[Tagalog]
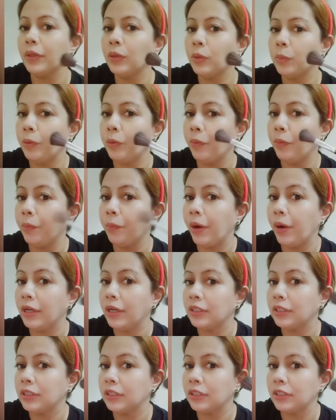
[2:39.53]
Ito po yung
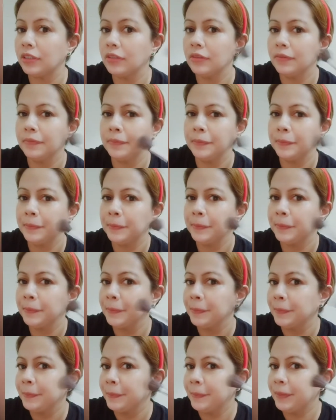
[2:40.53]
brush
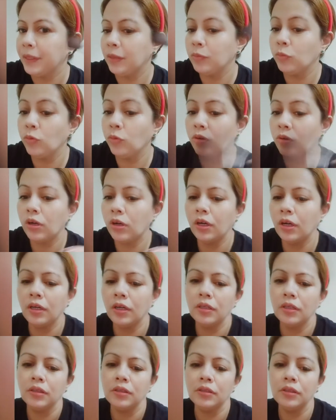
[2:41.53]
ng mukha.
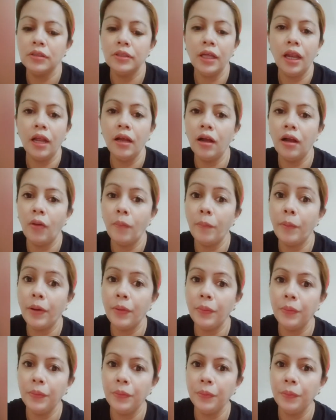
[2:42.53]
Hindi talaga ako
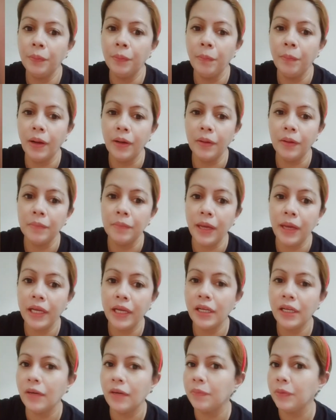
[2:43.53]
marunong
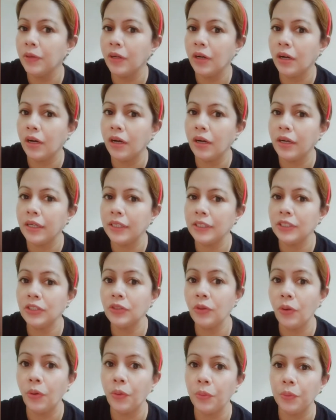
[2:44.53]
mag-makeup guys.
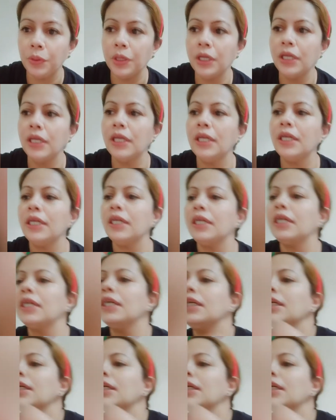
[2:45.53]
Sorry.